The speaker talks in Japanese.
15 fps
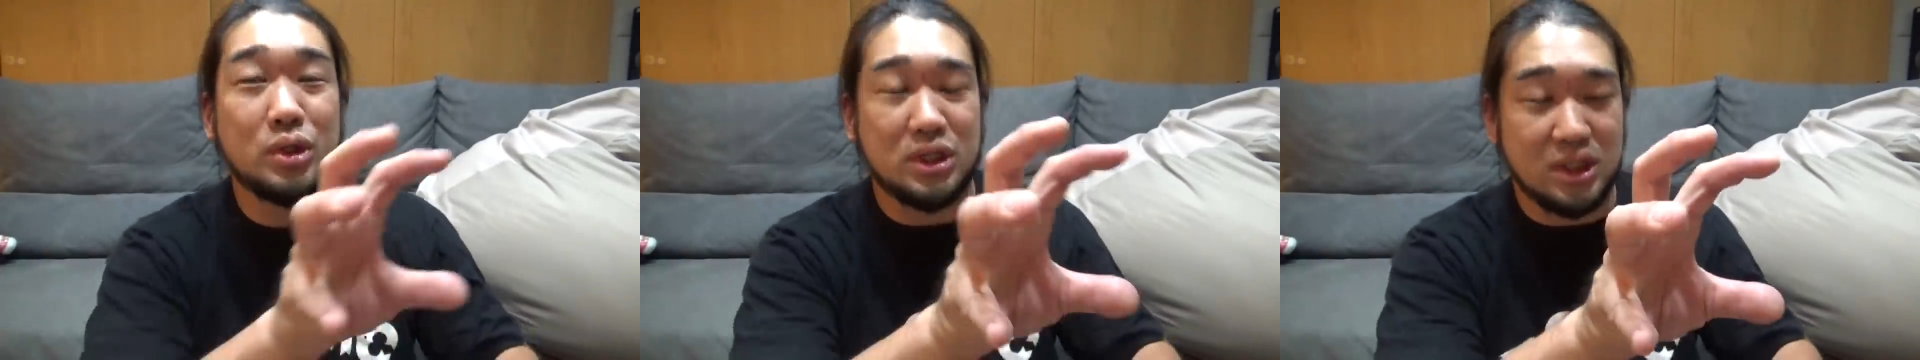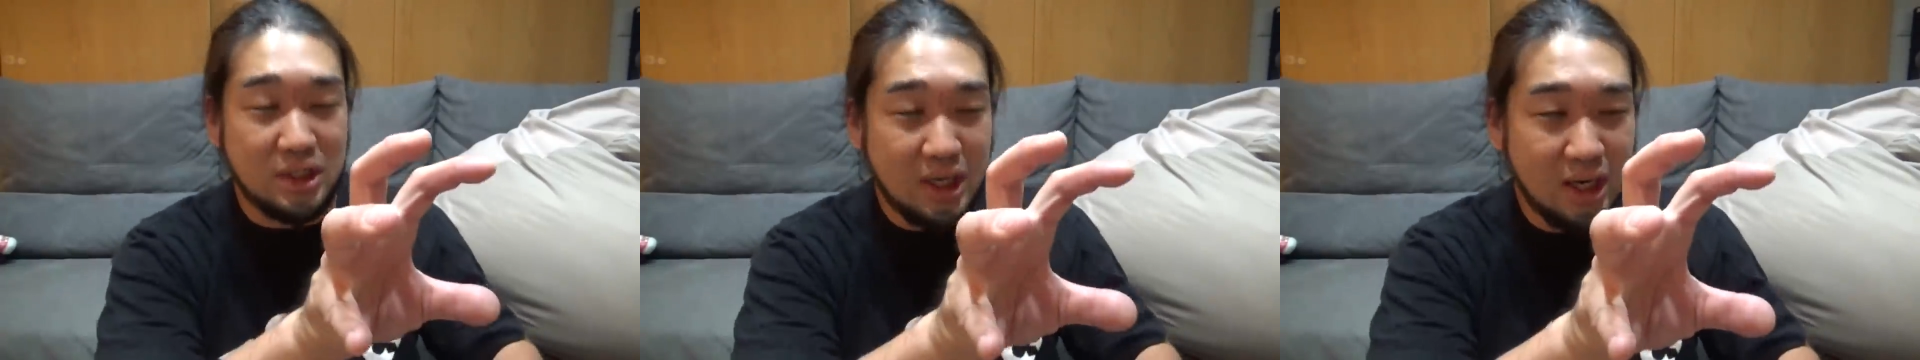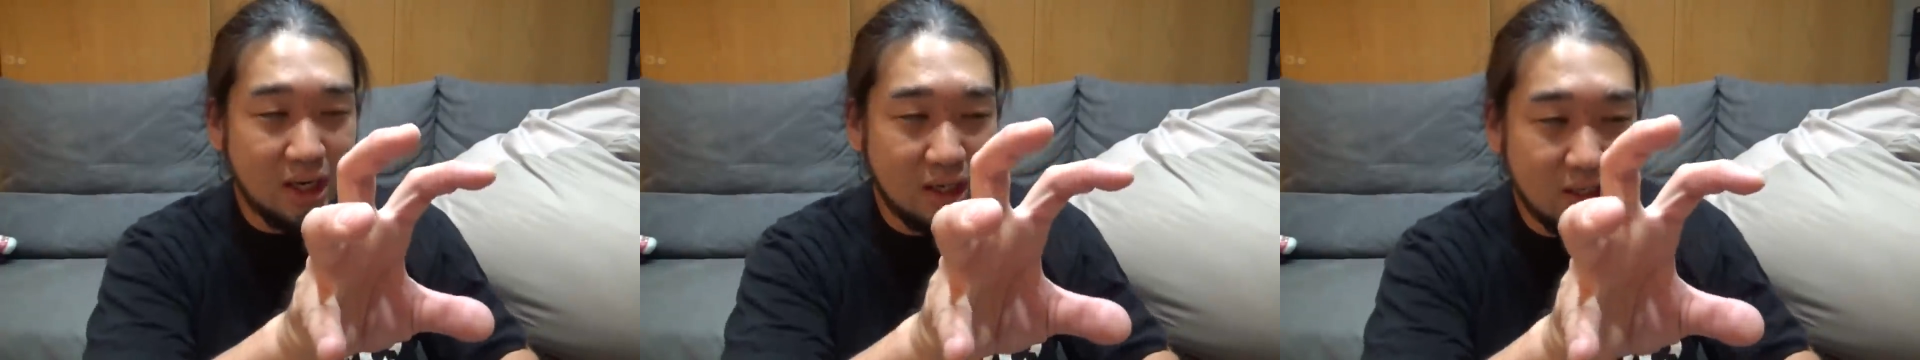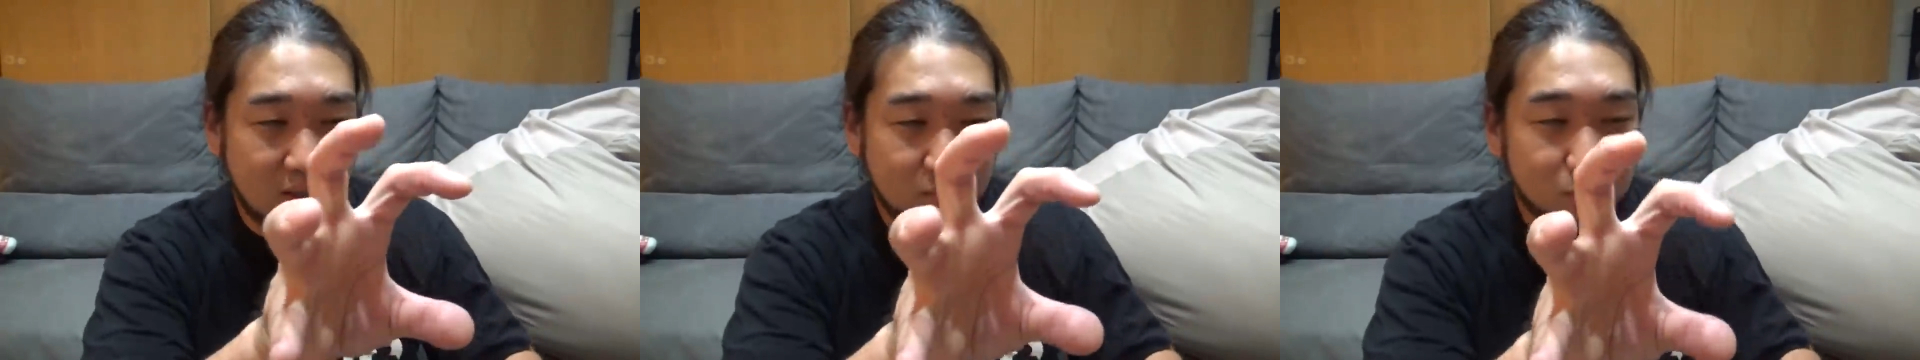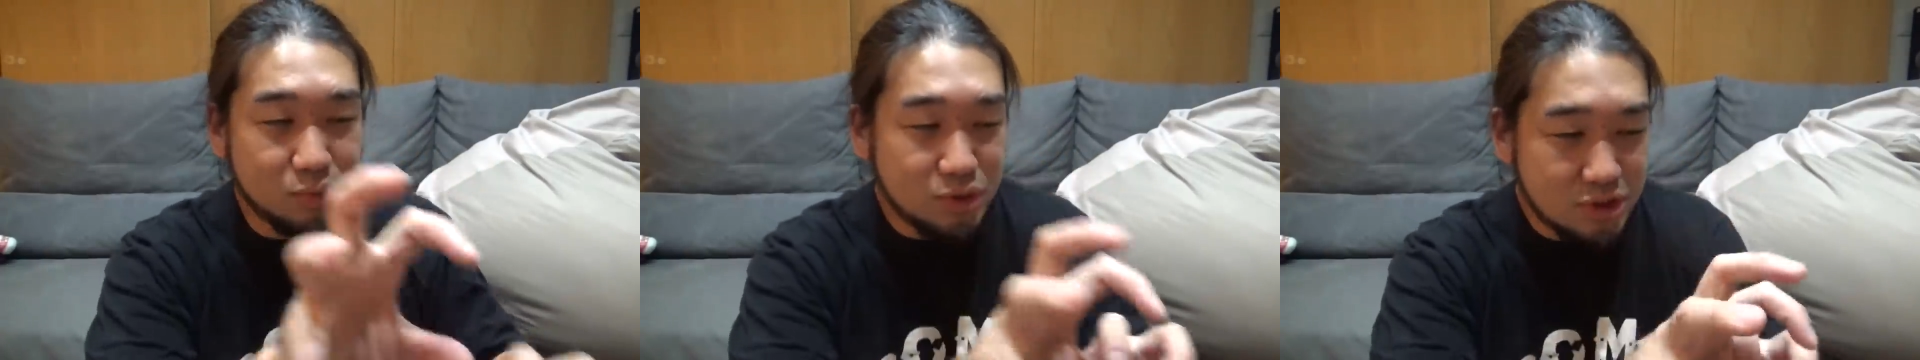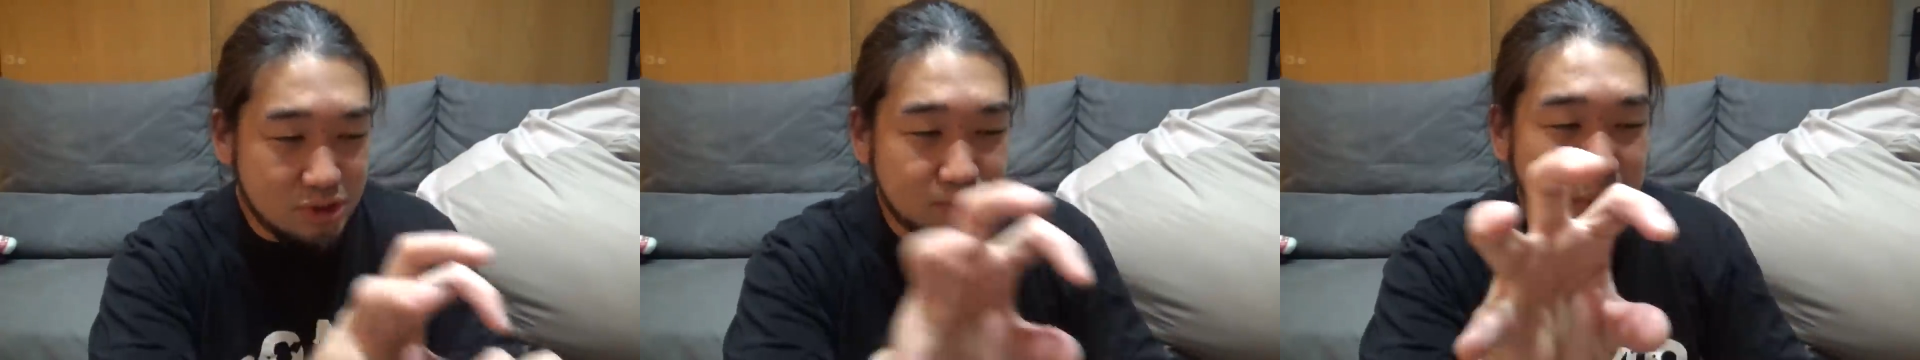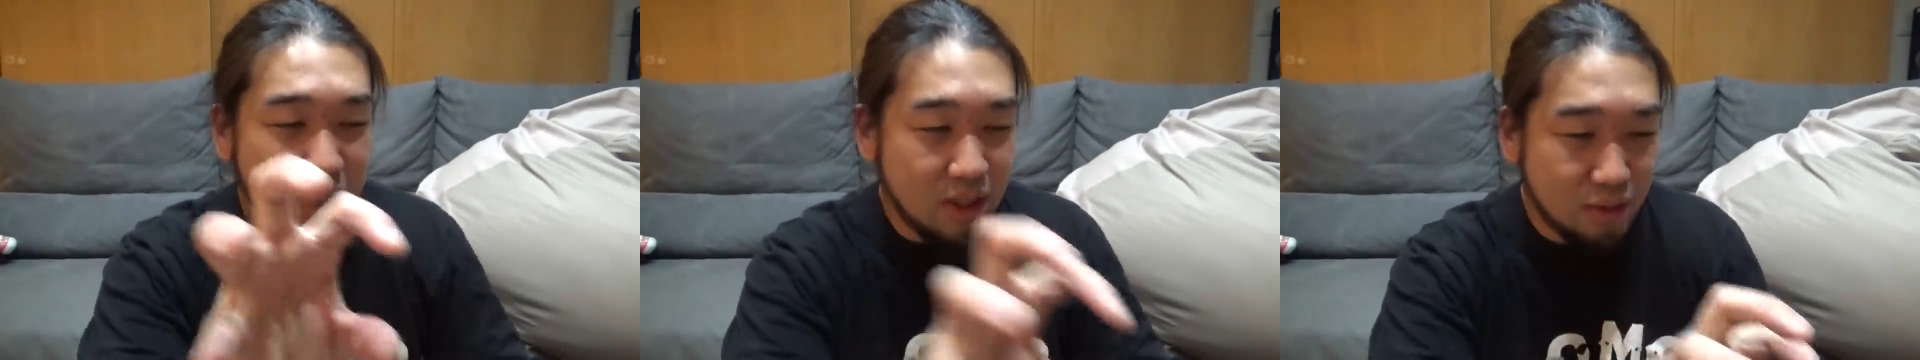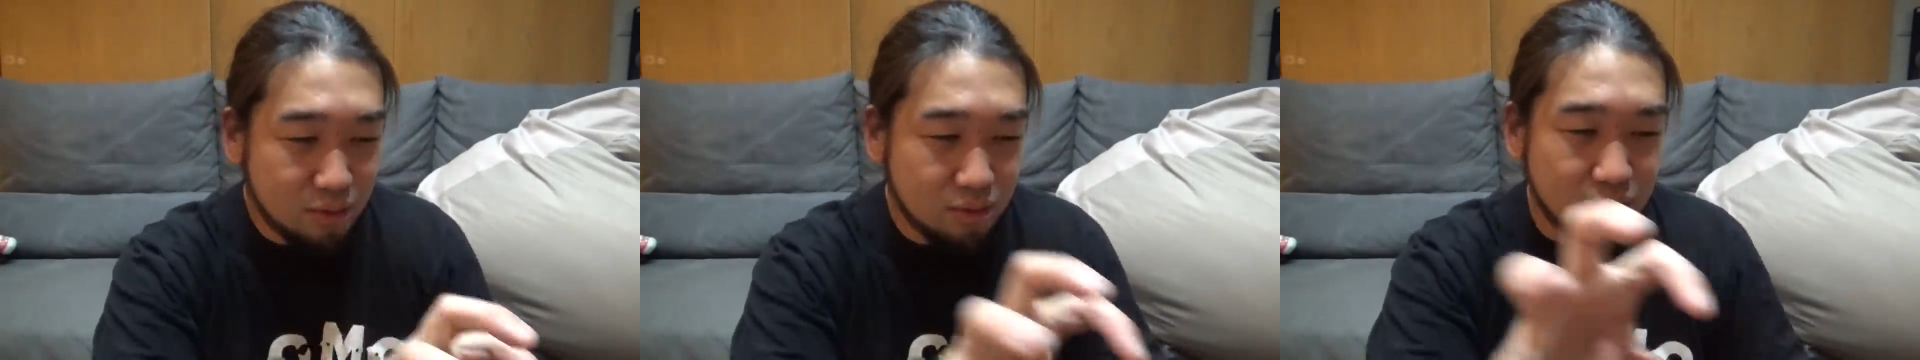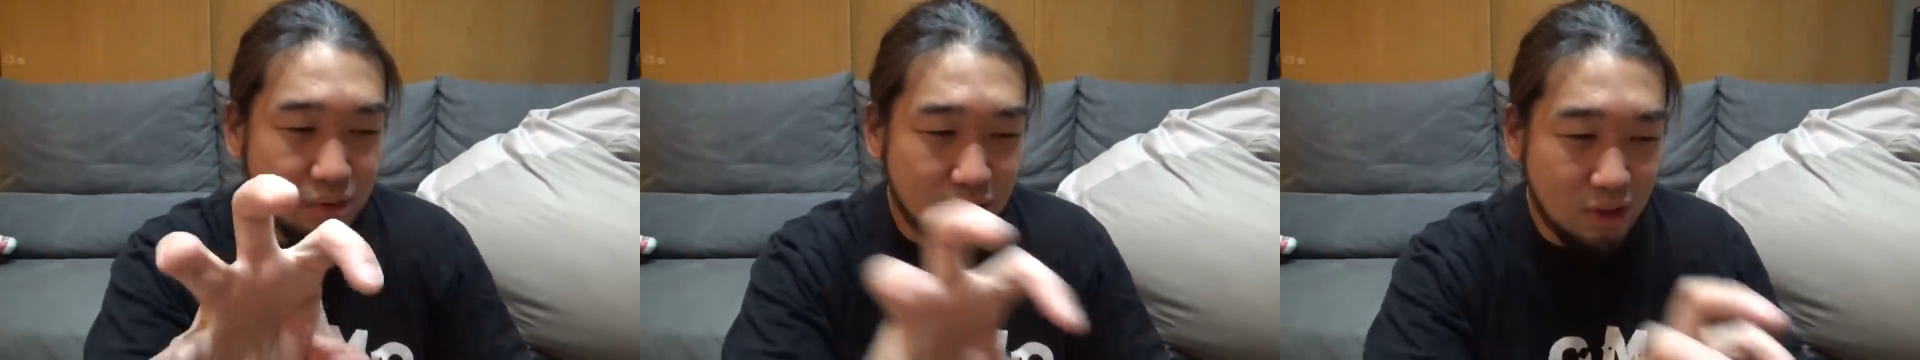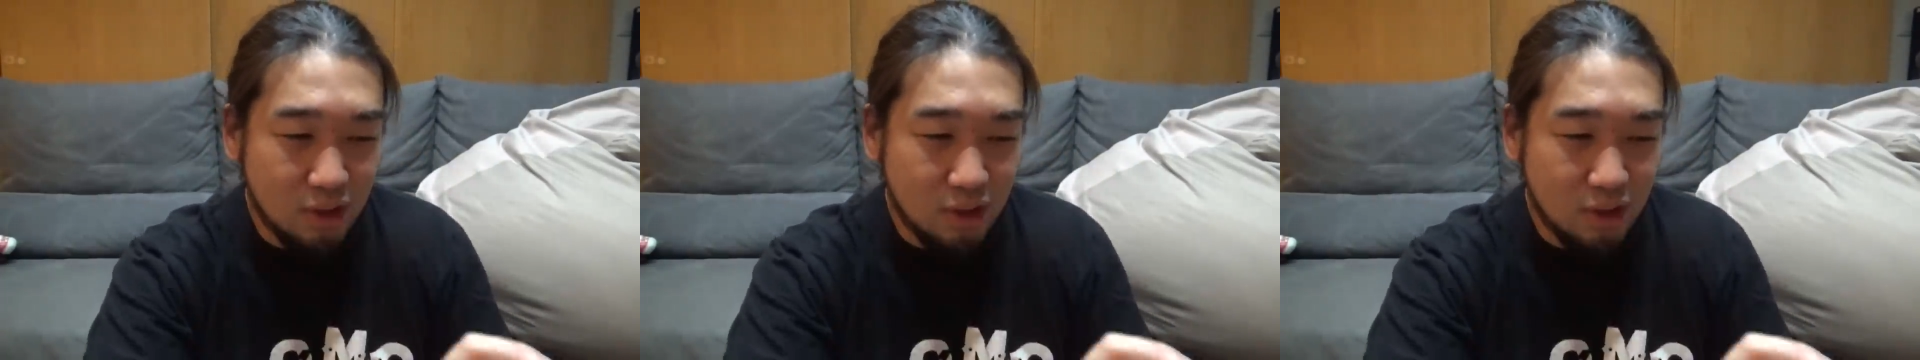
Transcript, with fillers: 毅が結ばれる